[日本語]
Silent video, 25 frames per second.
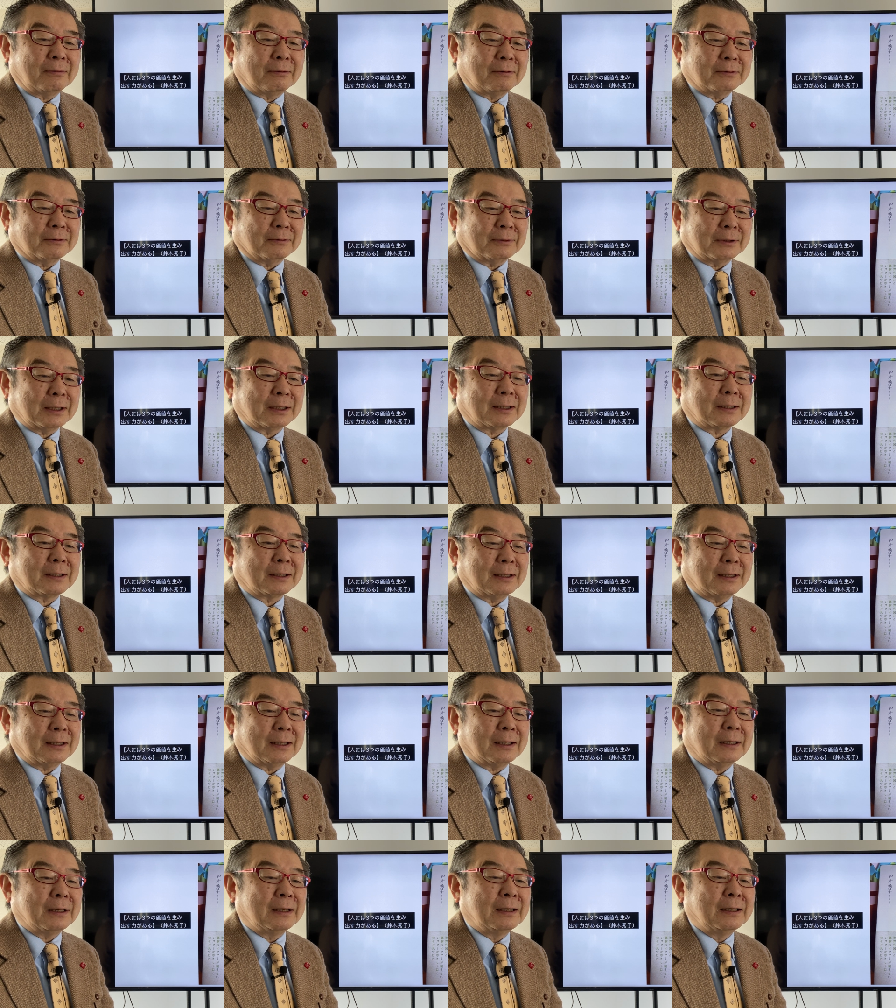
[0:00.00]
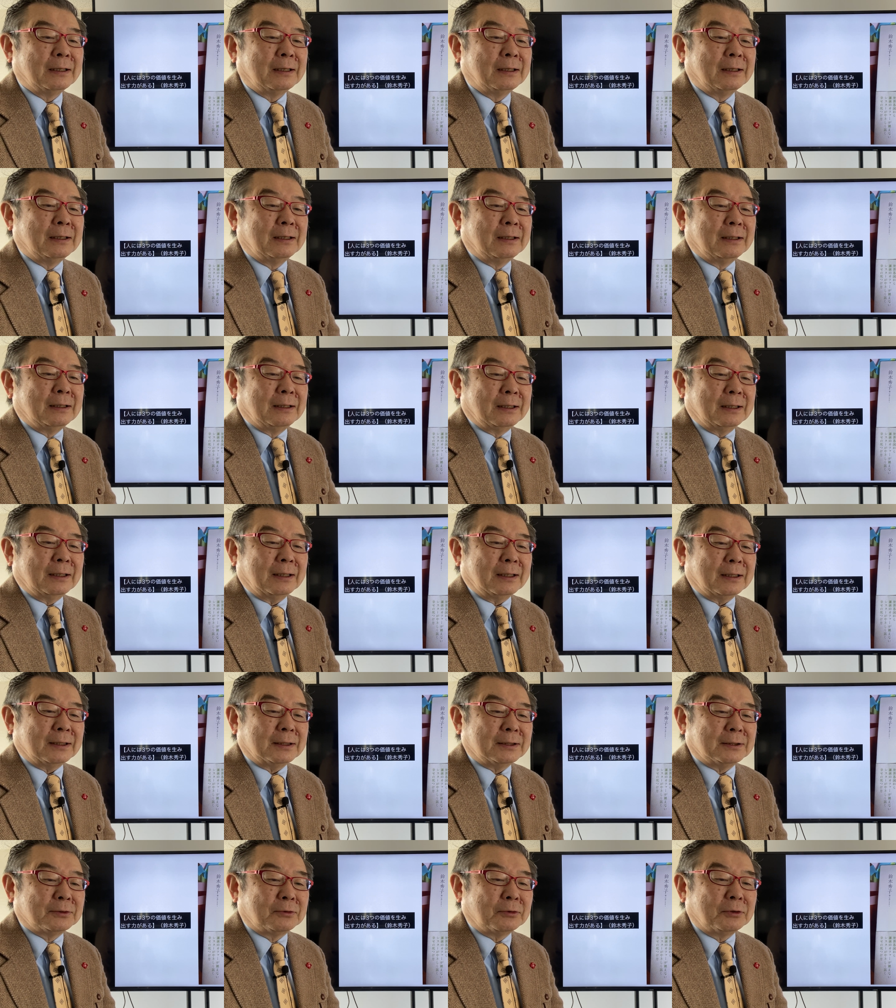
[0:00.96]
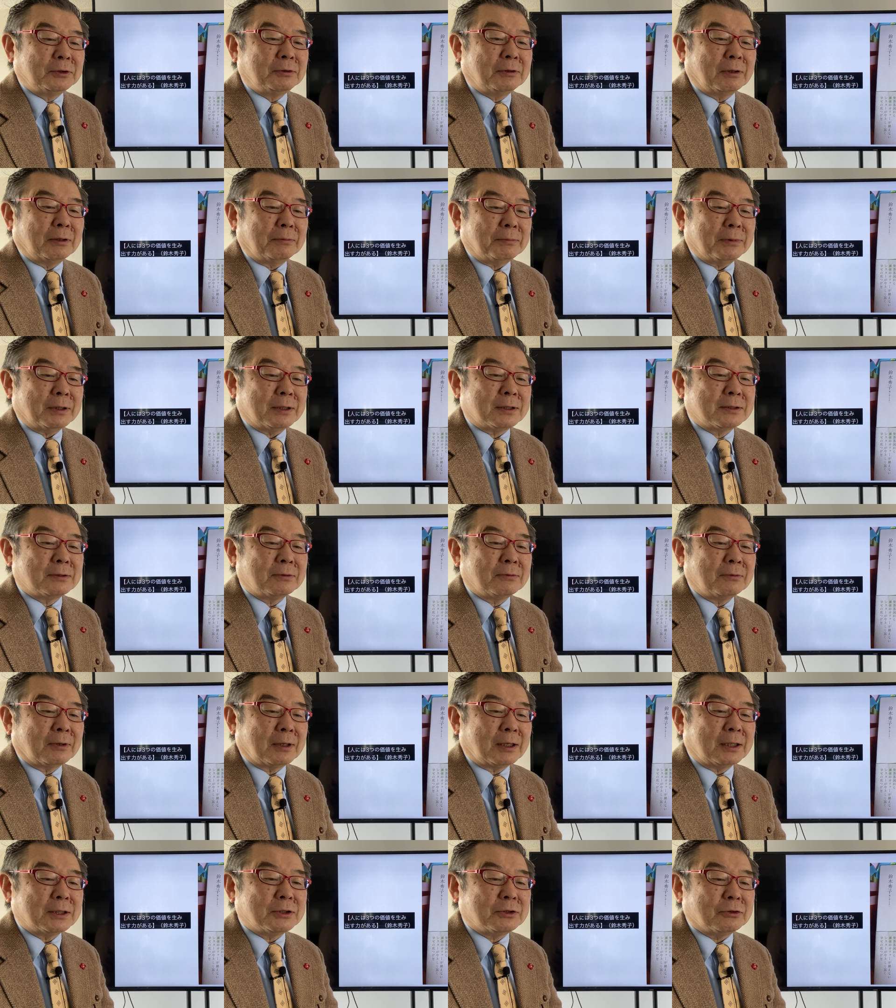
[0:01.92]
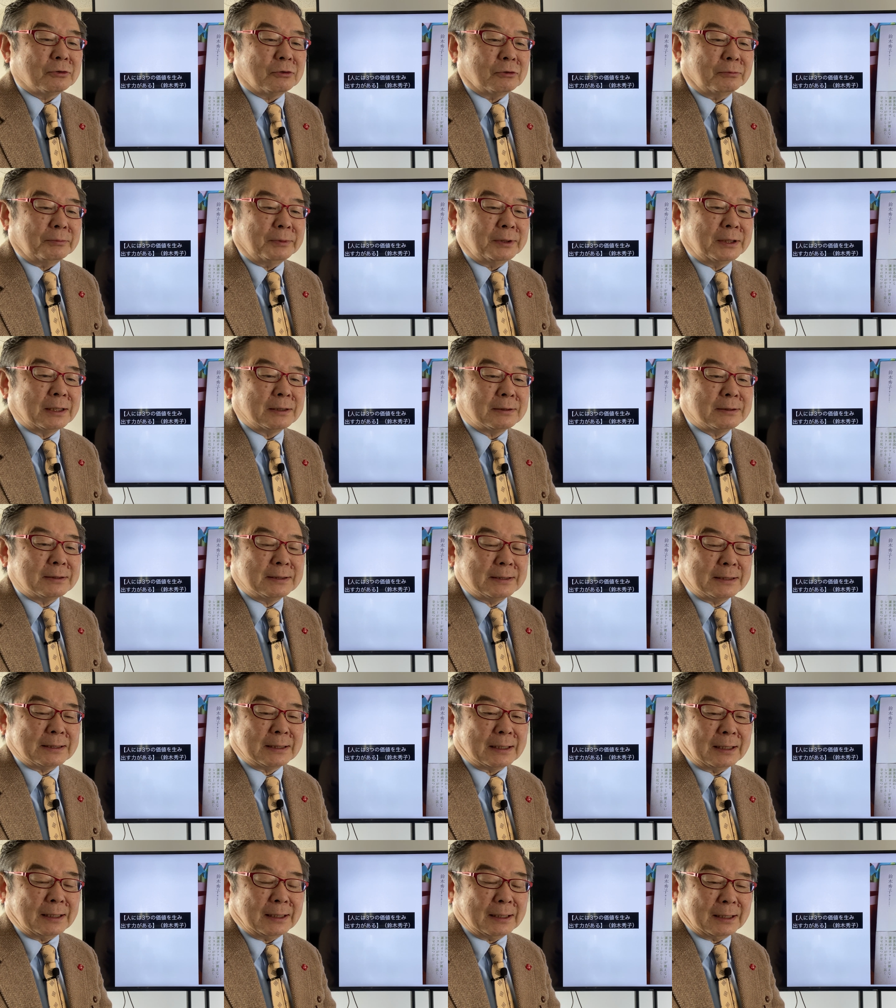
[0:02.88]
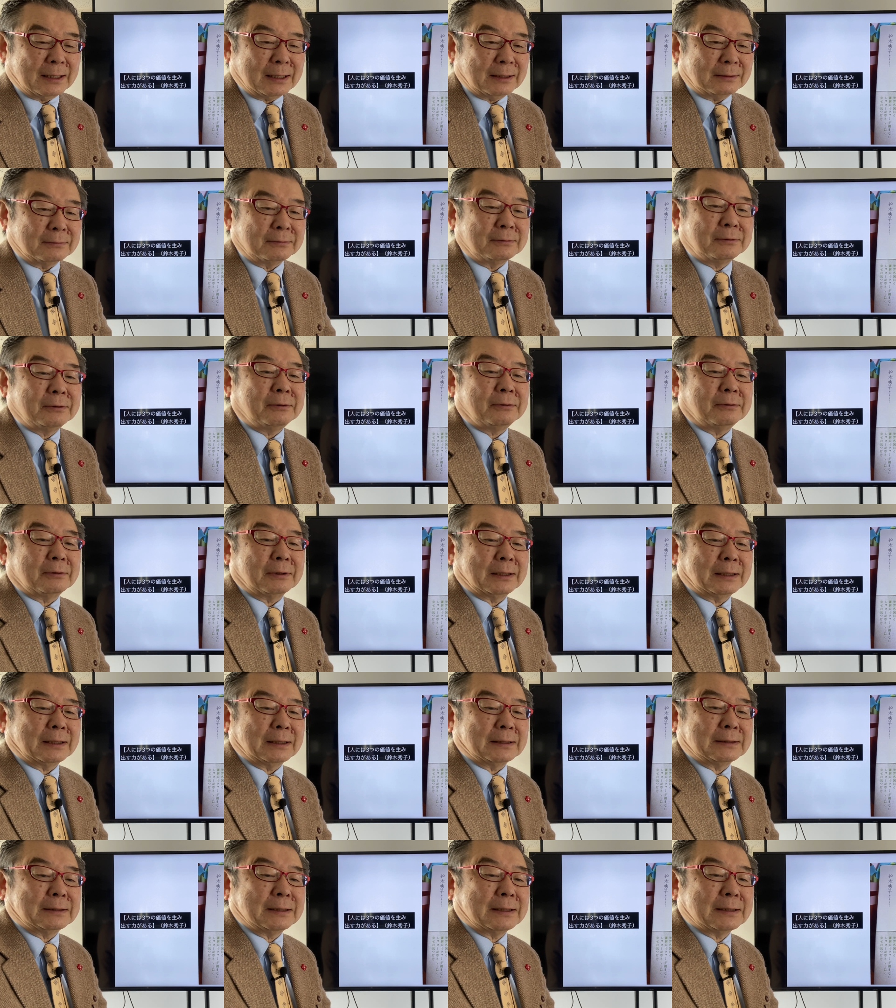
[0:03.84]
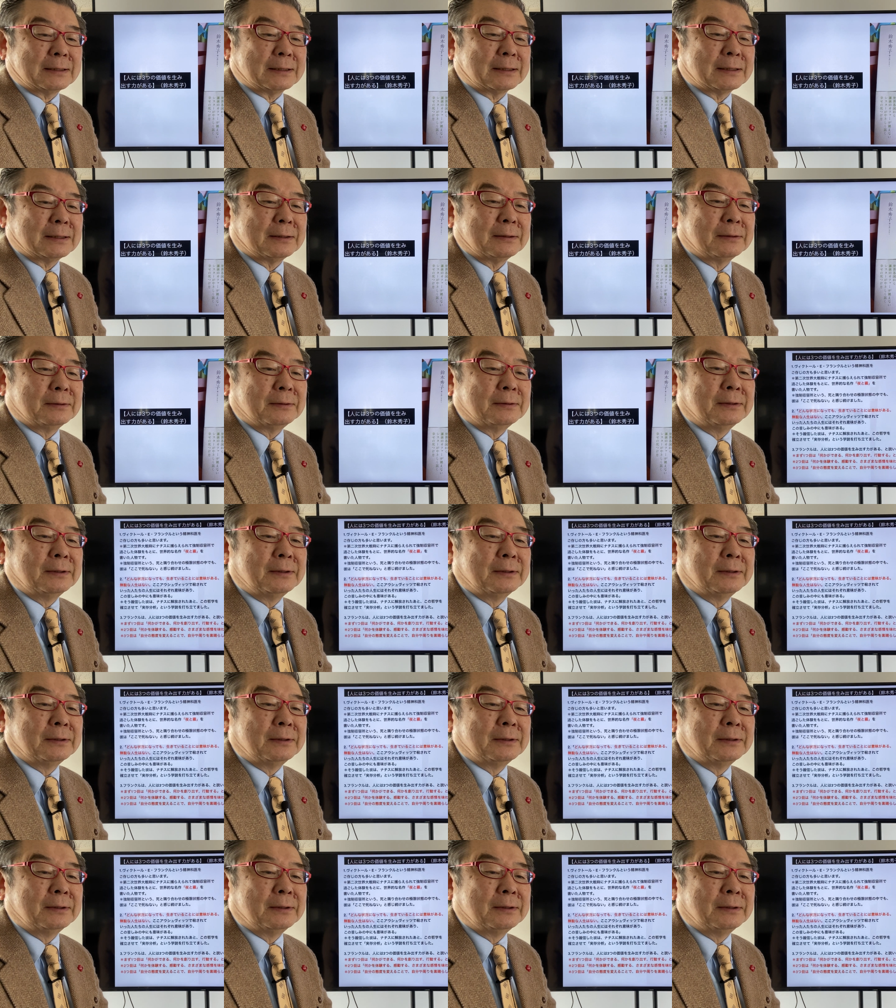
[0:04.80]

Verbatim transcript: 本の中から「人には3つの価値を生み出す力がある」という話です。